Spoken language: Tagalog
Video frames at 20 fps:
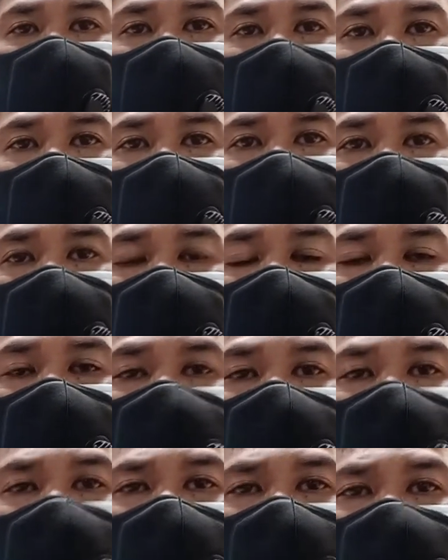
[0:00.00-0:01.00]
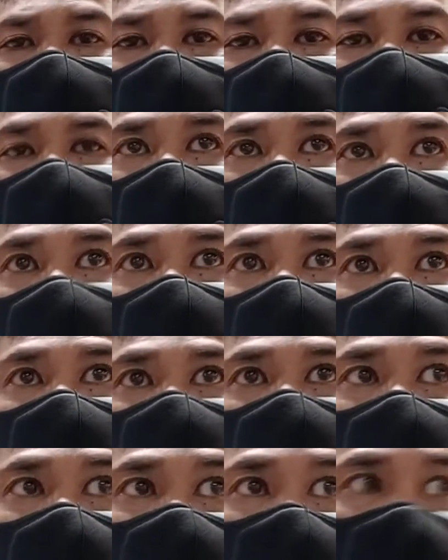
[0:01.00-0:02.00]
flight o kung mayroon kang connecting
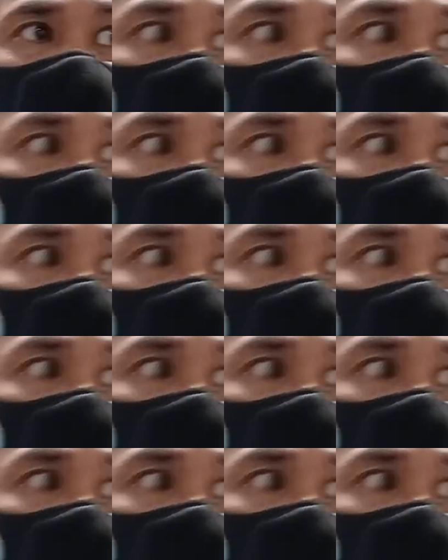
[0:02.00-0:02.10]
flight.